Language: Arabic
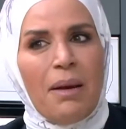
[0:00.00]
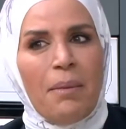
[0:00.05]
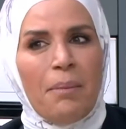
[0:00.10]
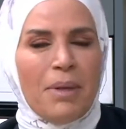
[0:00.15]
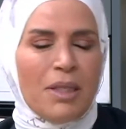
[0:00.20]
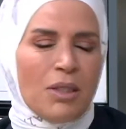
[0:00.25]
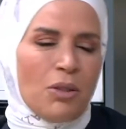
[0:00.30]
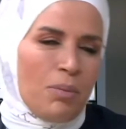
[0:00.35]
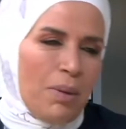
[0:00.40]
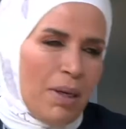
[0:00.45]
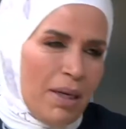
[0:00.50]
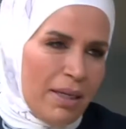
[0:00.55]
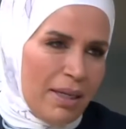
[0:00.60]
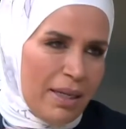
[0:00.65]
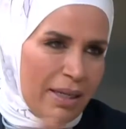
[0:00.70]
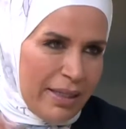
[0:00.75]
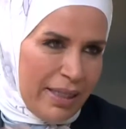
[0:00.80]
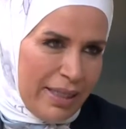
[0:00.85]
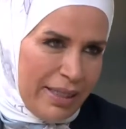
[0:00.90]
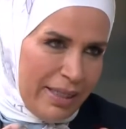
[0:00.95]
بس سبحان
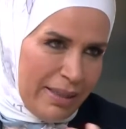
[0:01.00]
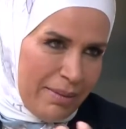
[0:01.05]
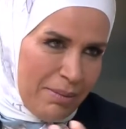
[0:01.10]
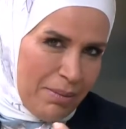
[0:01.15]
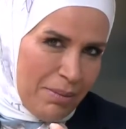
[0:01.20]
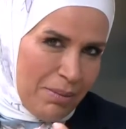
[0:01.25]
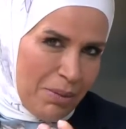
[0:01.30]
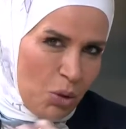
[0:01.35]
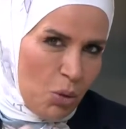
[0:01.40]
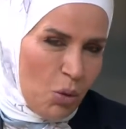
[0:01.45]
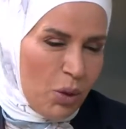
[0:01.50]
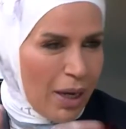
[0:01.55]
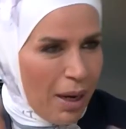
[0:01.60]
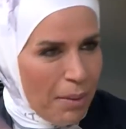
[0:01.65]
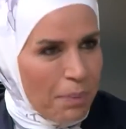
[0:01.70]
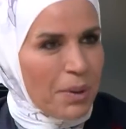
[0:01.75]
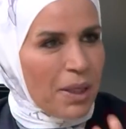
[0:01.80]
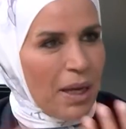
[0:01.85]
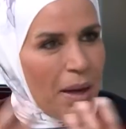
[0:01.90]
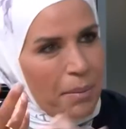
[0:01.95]
الله يعني بتكون
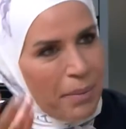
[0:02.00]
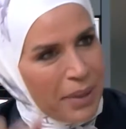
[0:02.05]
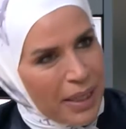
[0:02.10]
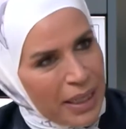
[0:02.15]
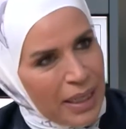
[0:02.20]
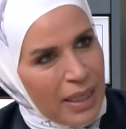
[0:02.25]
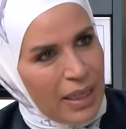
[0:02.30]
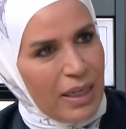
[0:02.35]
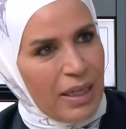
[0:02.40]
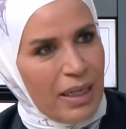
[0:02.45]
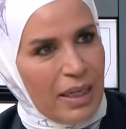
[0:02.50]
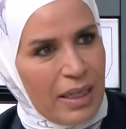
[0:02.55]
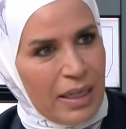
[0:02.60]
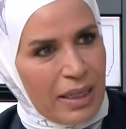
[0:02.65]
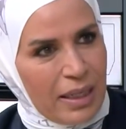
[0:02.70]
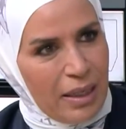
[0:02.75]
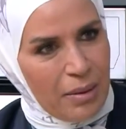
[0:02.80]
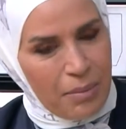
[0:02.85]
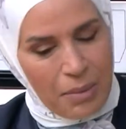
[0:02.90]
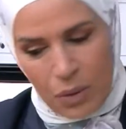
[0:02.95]
ابطا من
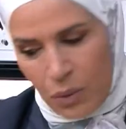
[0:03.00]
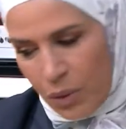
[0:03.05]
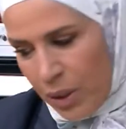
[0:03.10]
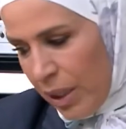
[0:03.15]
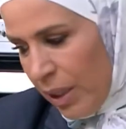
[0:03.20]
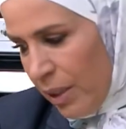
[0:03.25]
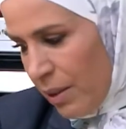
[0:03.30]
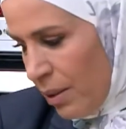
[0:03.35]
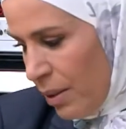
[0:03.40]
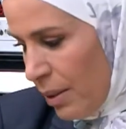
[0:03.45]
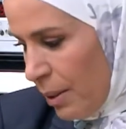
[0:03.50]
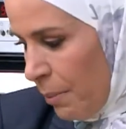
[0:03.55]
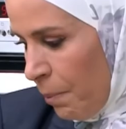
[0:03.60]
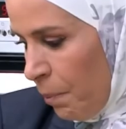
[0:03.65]
الكيماويات تمام